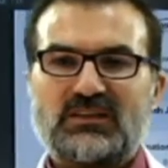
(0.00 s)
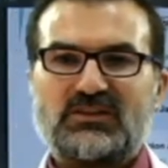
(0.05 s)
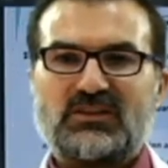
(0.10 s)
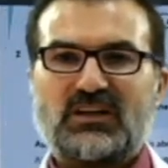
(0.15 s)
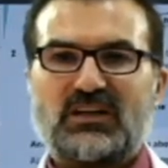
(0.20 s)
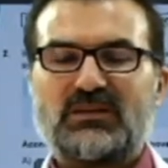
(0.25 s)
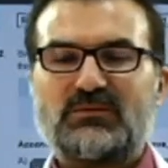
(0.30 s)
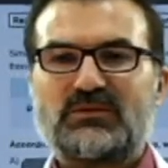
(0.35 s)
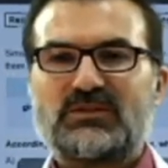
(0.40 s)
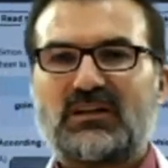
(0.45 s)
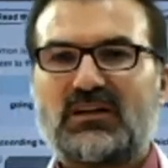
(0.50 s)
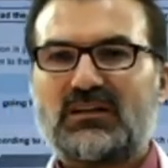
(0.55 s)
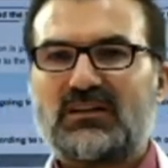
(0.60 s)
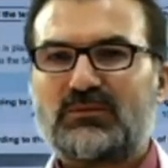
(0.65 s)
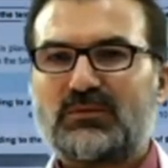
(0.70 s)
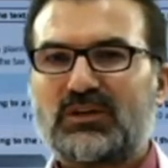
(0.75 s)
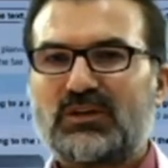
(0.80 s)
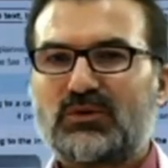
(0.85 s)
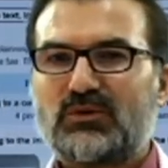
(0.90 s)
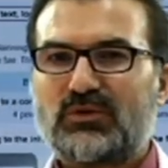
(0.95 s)
Çıkarım
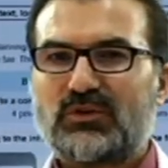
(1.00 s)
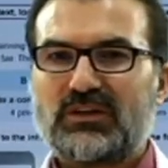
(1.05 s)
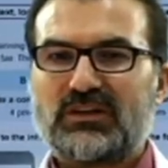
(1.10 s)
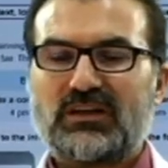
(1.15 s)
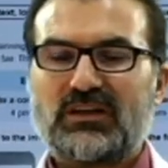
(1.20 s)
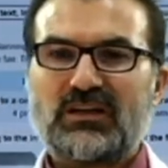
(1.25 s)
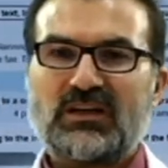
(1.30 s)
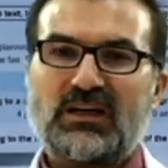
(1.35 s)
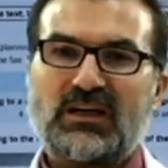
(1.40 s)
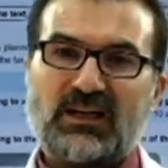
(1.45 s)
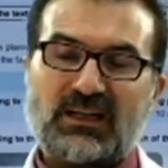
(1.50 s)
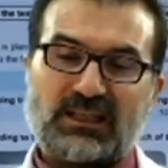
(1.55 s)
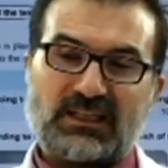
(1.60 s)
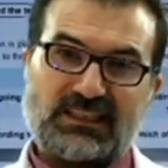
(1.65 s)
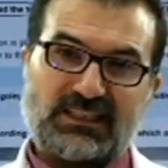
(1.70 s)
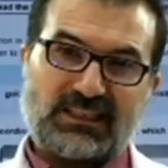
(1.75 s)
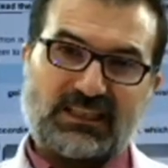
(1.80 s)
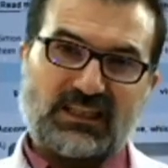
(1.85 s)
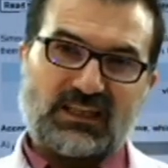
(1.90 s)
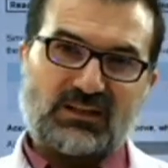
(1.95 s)
sağlamaya göre de
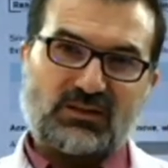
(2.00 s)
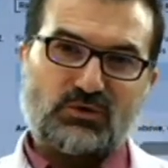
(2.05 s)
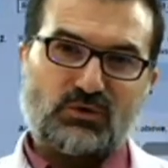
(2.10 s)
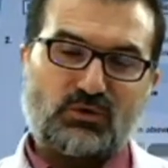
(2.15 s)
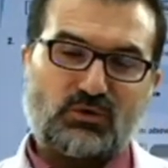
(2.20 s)
dikkatli